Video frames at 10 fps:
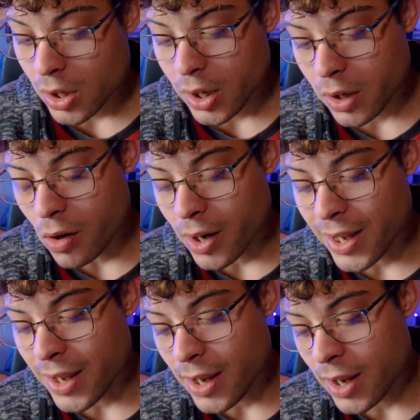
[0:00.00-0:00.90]
creo
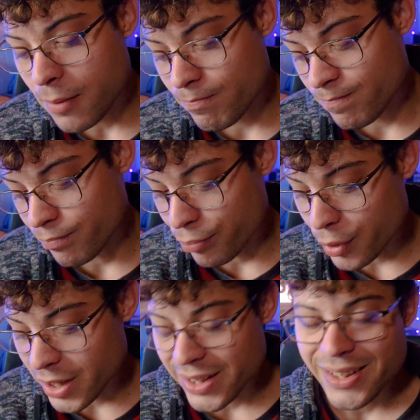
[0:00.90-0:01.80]
que
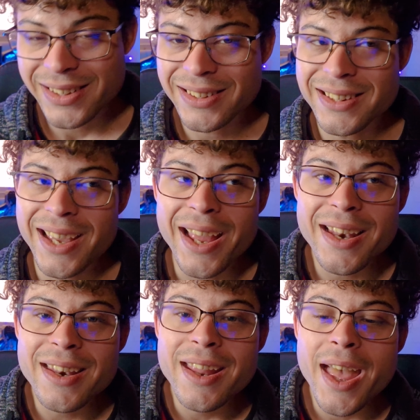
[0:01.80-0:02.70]
puede
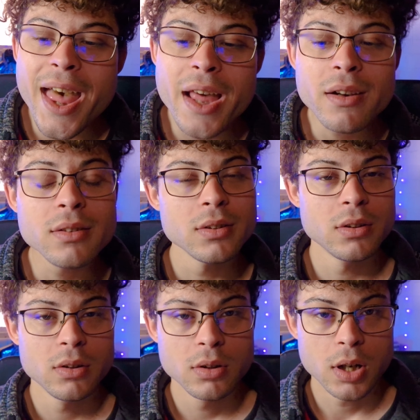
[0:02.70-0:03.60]
tener
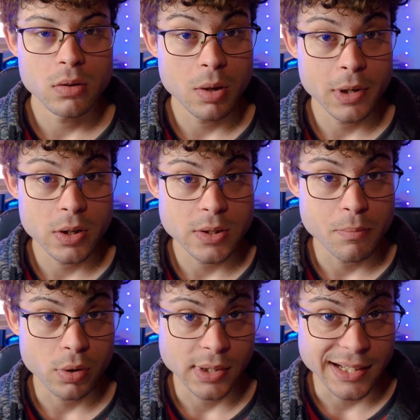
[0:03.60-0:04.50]
algunas mejoras
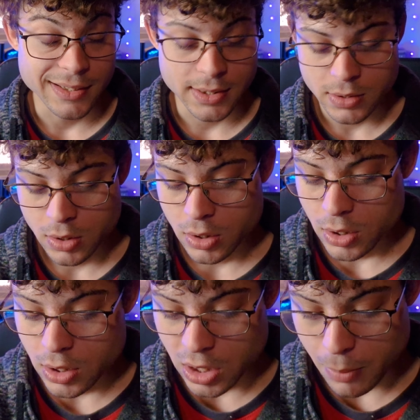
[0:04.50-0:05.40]
importantes.
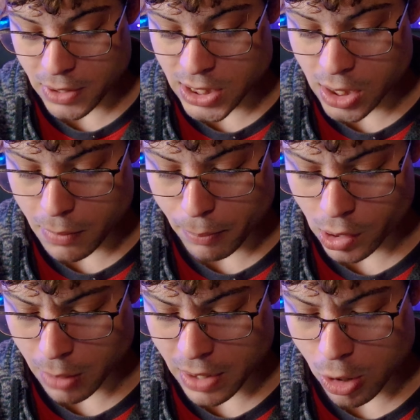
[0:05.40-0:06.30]
En especial también
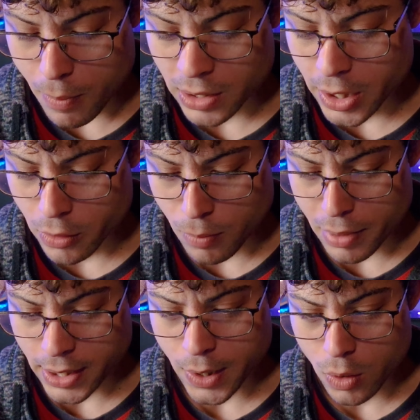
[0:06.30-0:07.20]
porque me comentaron un
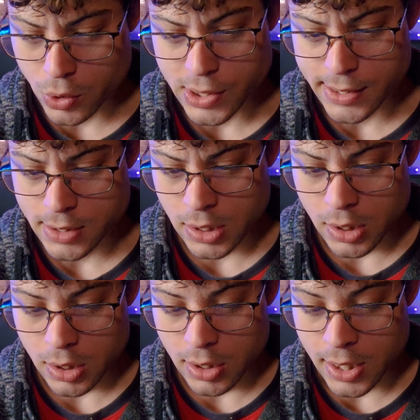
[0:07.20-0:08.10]
par de cosas
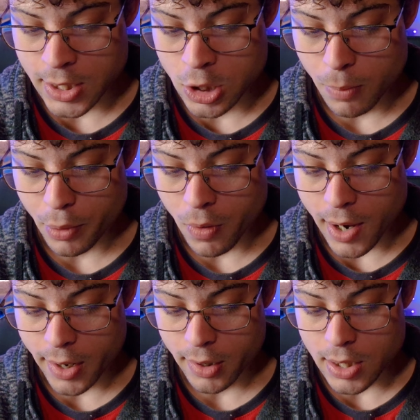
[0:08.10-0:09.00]
que quiero
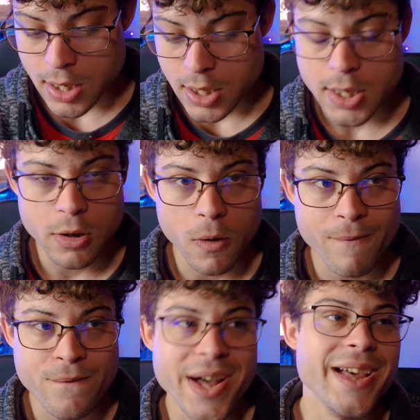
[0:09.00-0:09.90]
probar y quiero
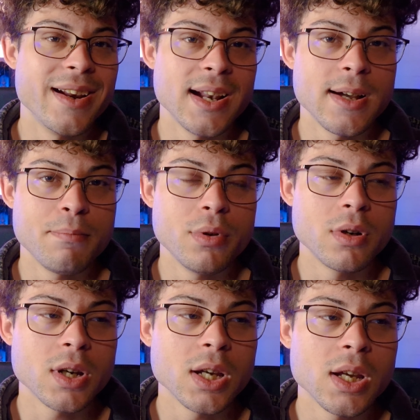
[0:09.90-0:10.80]
verlas
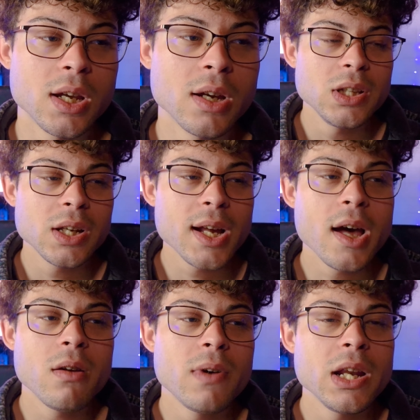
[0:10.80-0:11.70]
porque
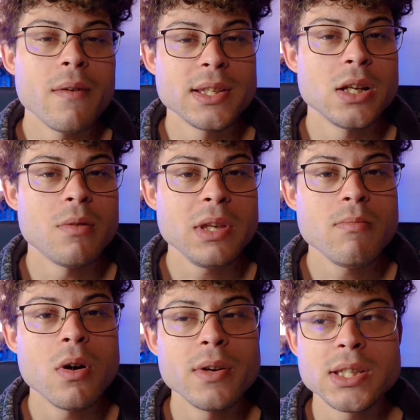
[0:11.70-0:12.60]
integrar varias veces lo
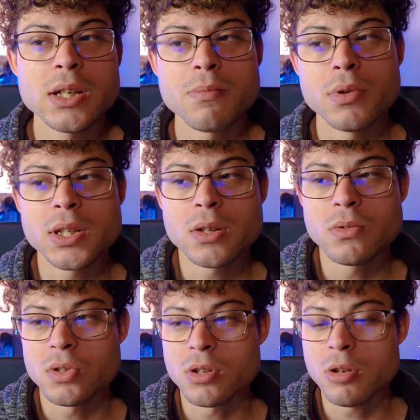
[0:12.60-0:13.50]
mismo a veces puede ser
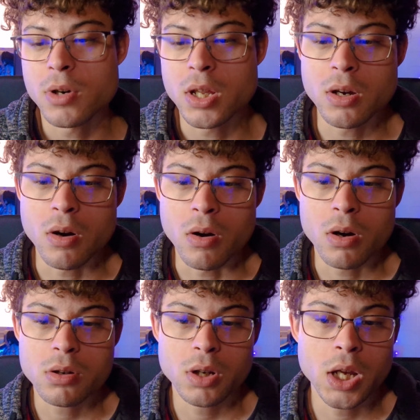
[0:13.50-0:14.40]
un sinónimo de
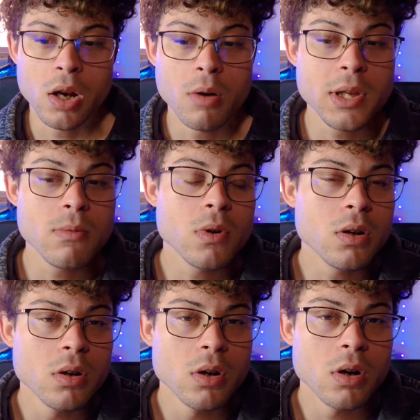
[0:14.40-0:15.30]
ok, es lo
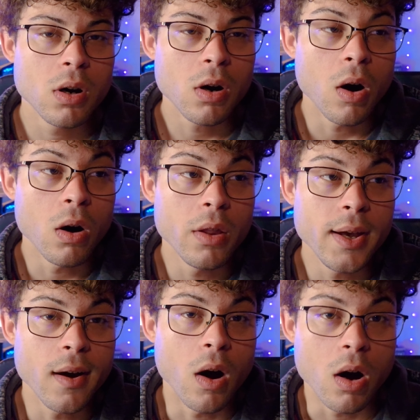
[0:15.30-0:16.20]
mismo o
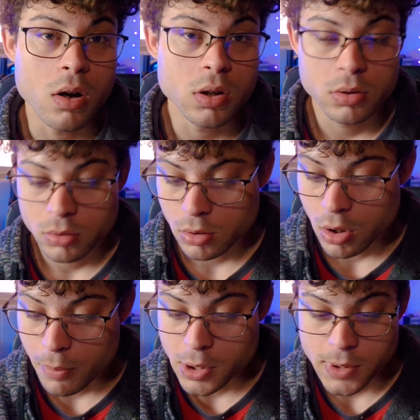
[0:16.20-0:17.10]
de OC.
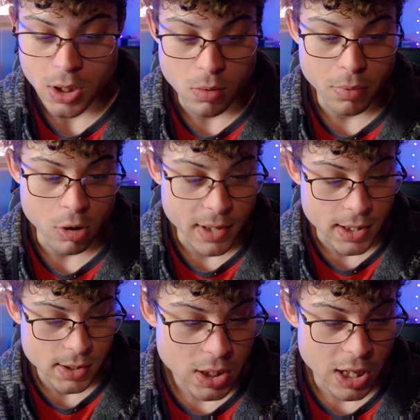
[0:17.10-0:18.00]
Lo optimizaron un poco
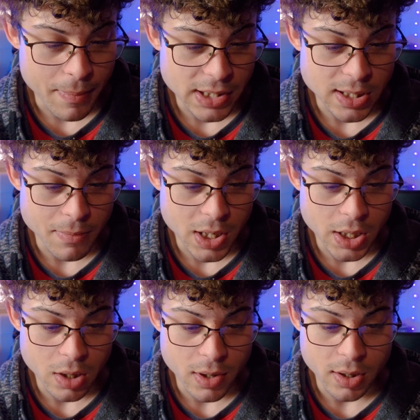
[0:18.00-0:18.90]
más. Y además también
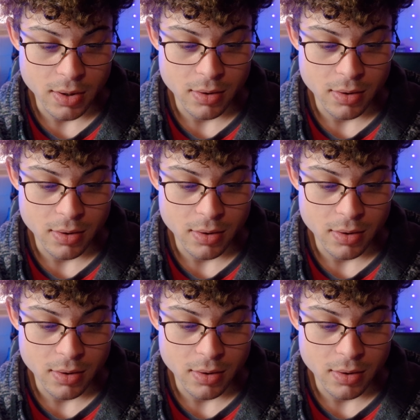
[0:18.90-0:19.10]
hay que ver